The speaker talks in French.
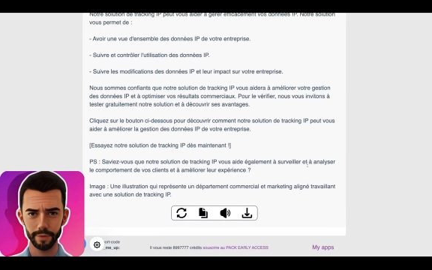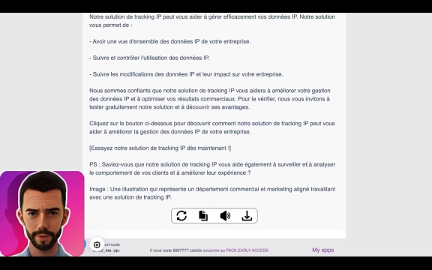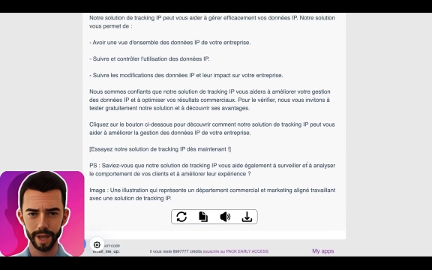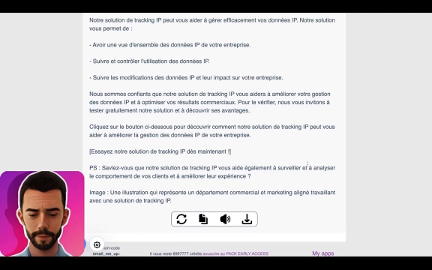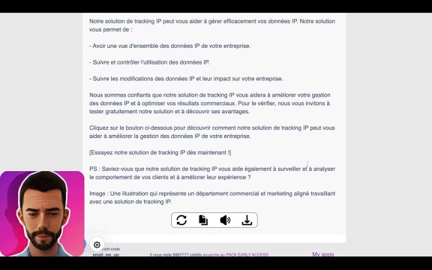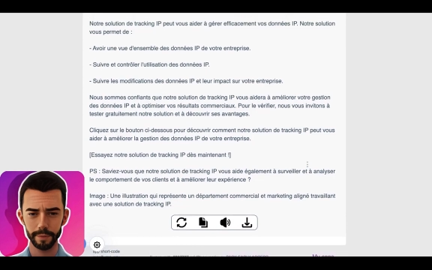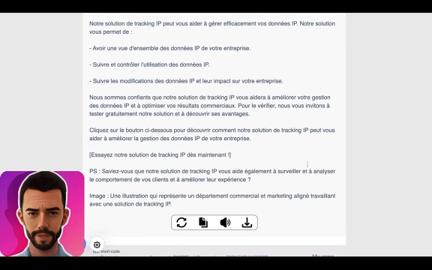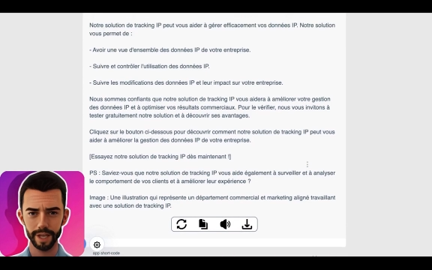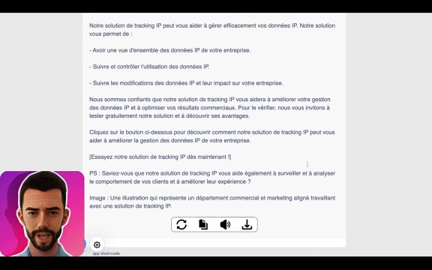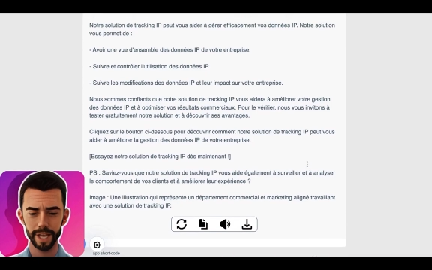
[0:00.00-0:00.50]
vous
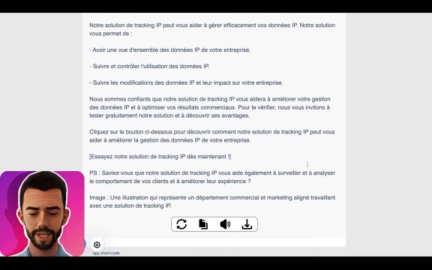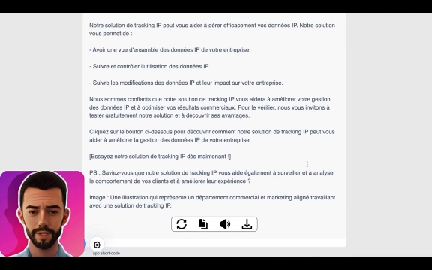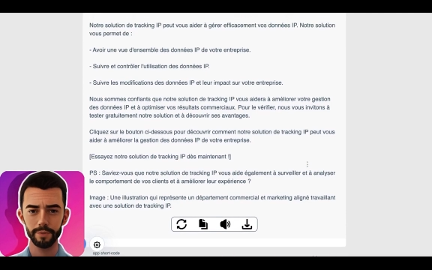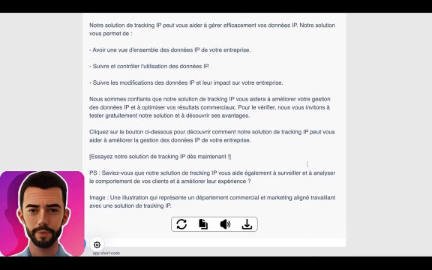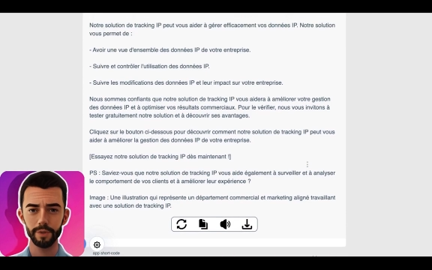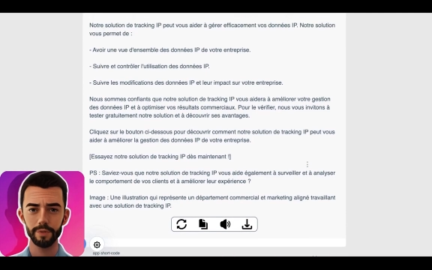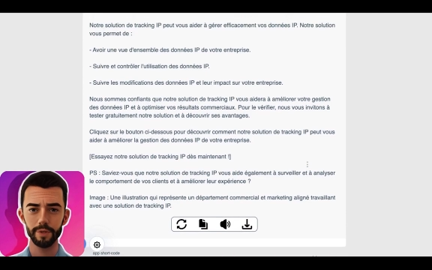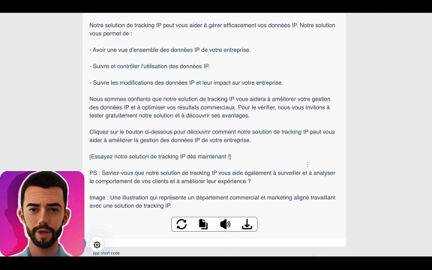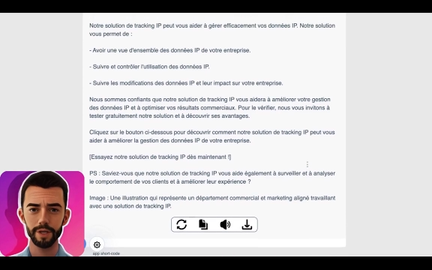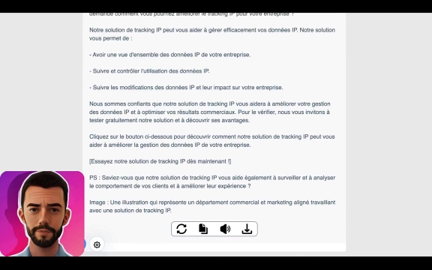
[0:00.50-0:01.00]
permettra de
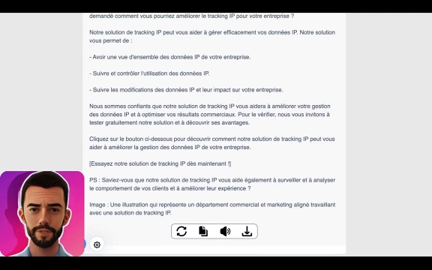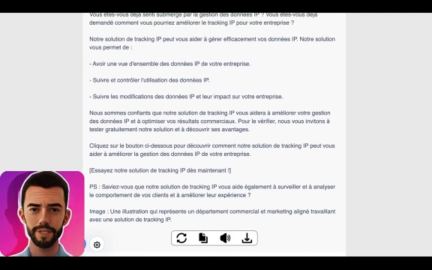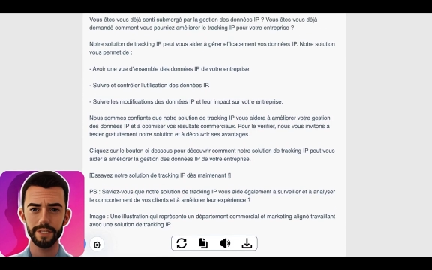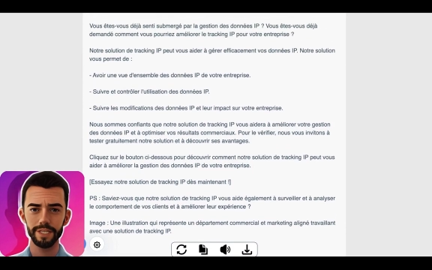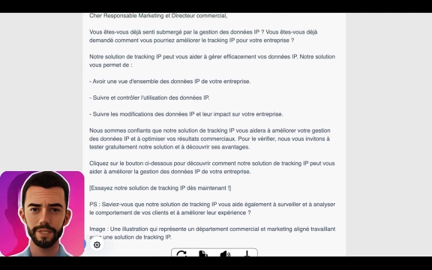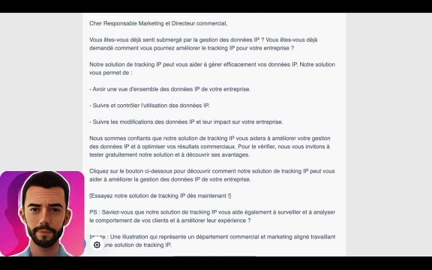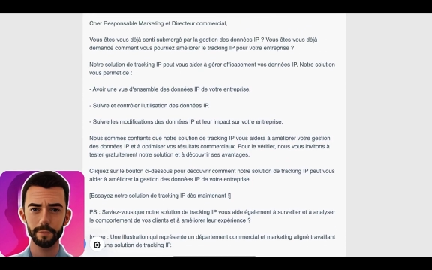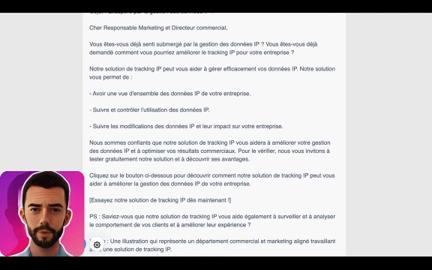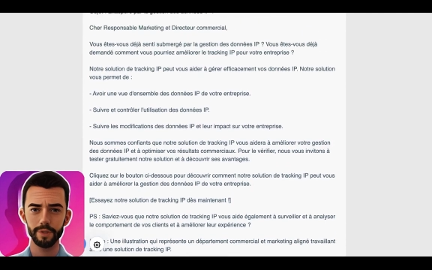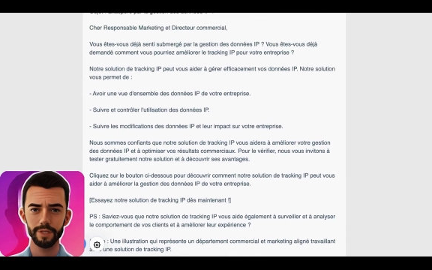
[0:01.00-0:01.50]
pouvoir
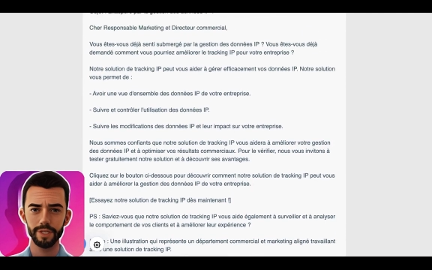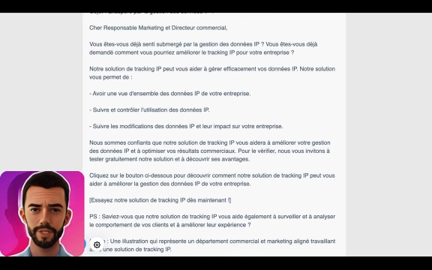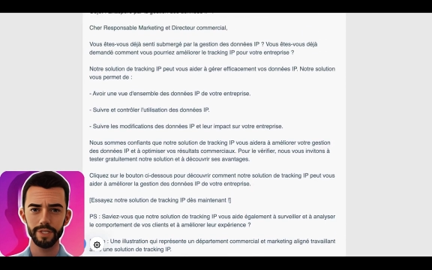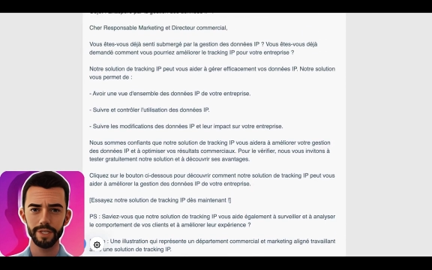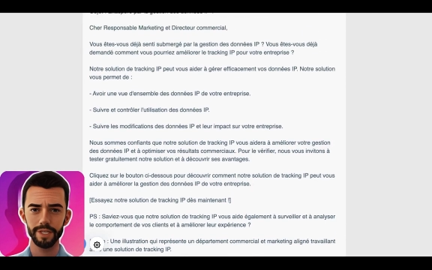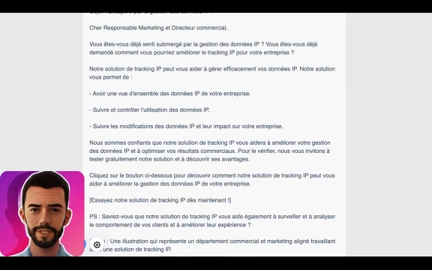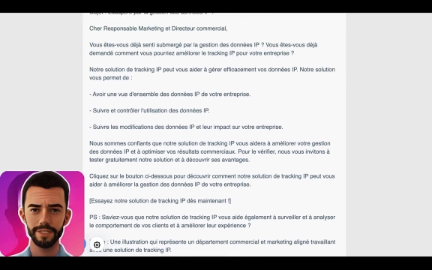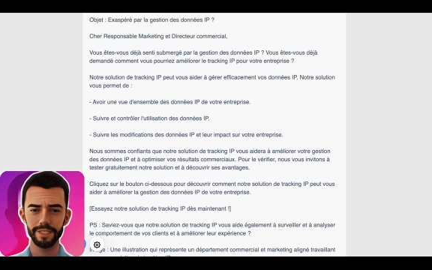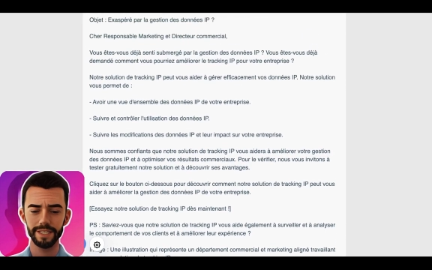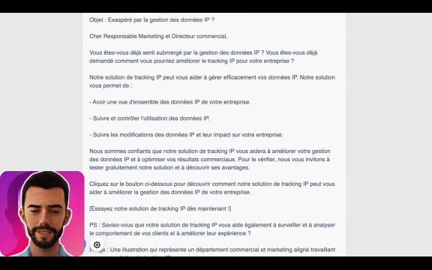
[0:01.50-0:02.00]
facilement
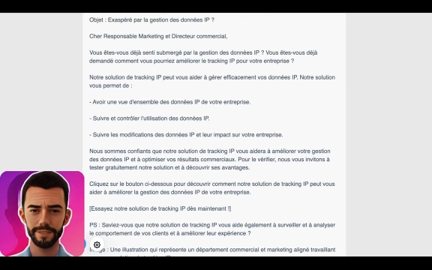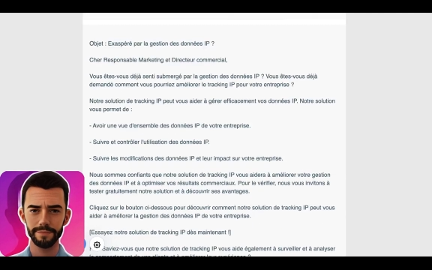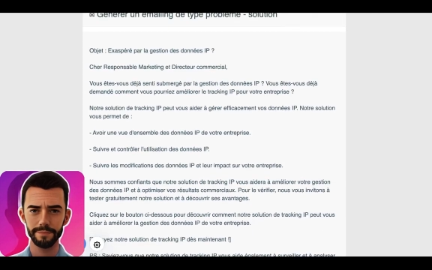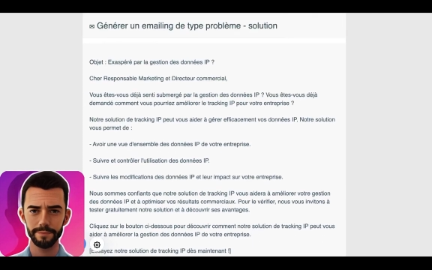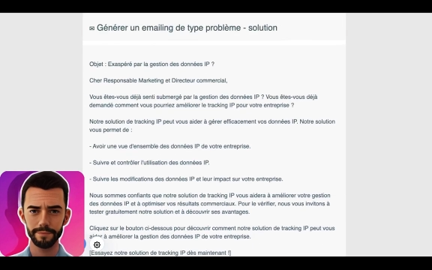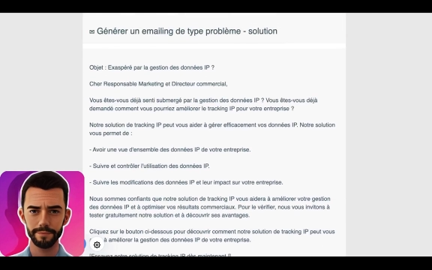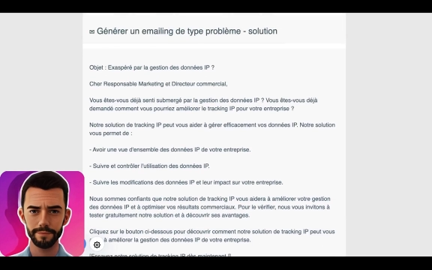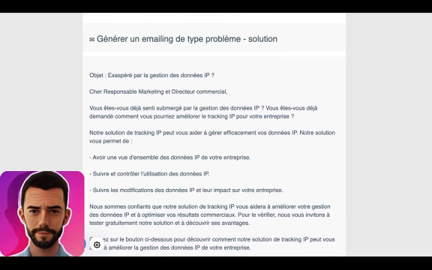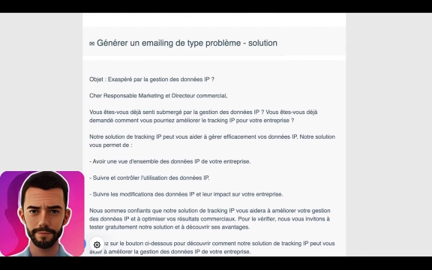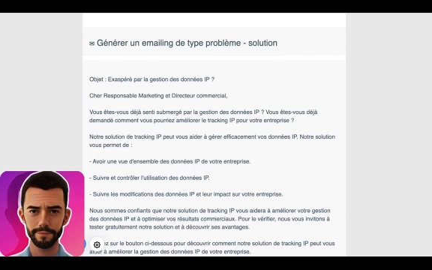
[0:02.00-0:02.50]
l'utiliser.
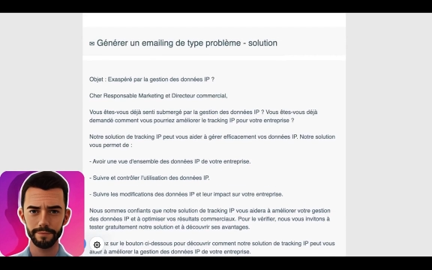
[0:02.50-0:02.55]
